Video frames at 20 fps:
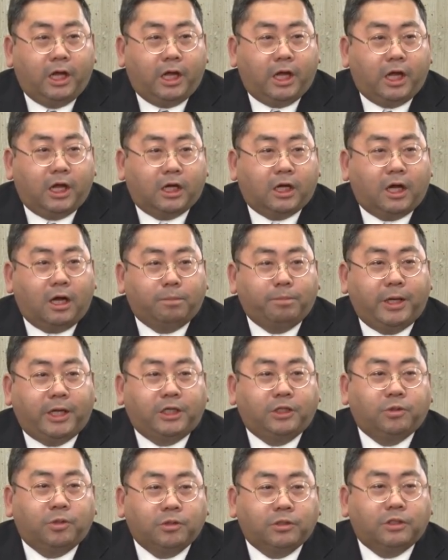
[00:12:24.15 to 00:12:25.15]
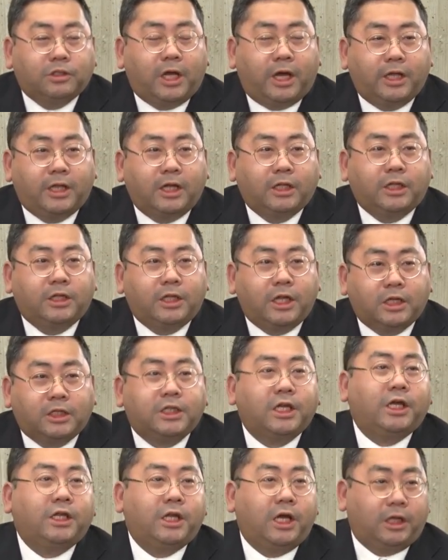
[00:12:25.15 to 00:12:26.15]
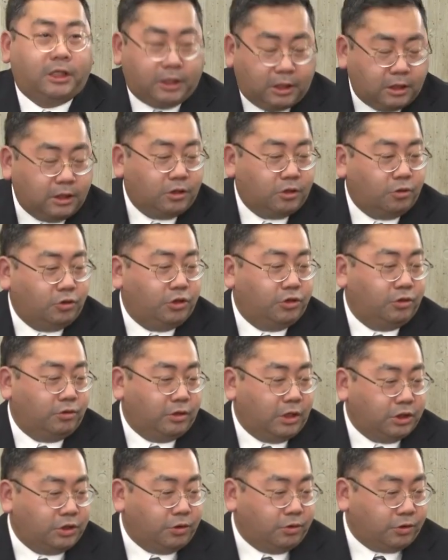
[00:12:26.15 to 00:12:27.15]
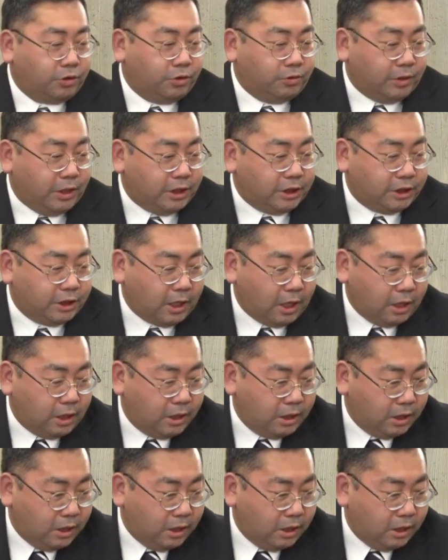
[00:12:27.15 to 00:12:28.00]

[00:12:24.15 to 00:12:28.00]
えー、壁1つ隔てて正殿というような状況でした。